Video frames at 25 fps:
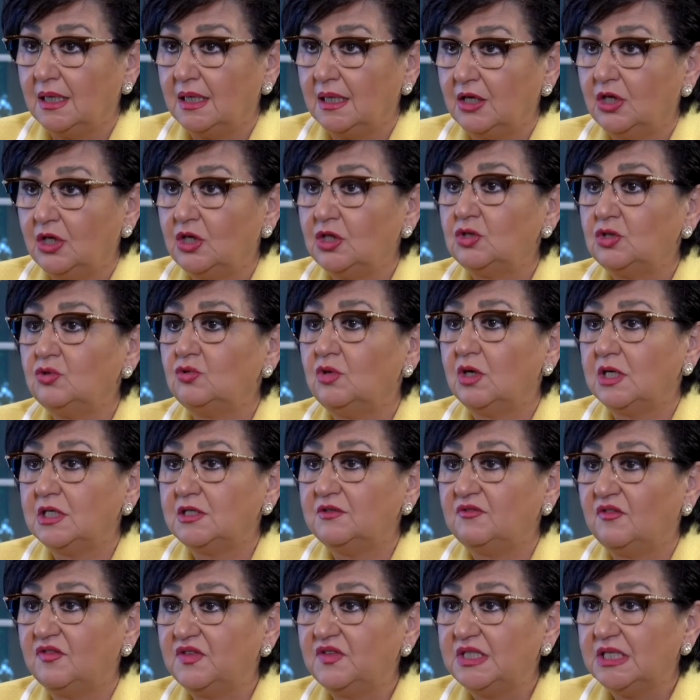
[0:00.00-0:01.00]
и
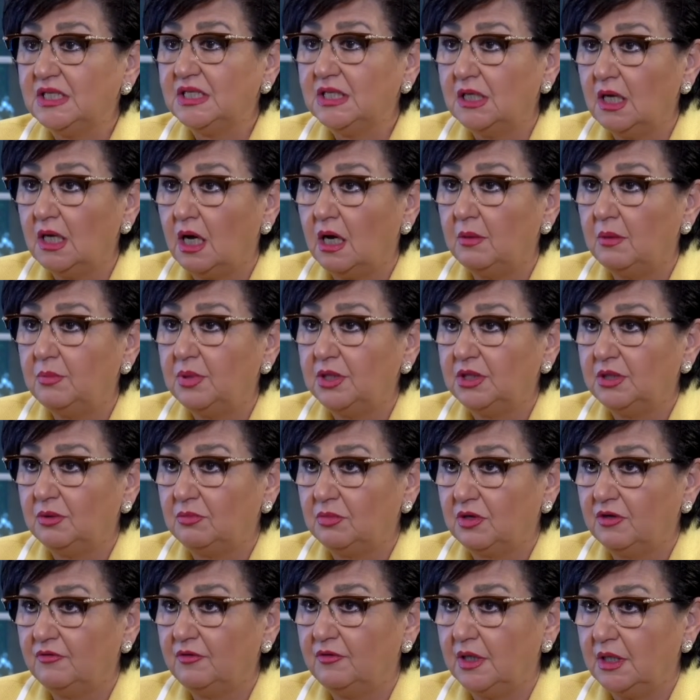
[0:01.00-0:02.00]
государство всегда об этом
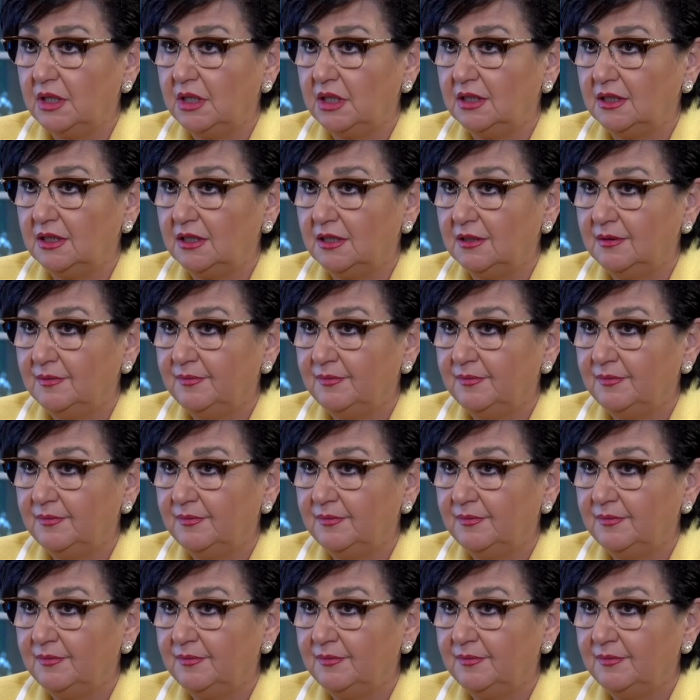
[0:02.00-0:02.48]
говорит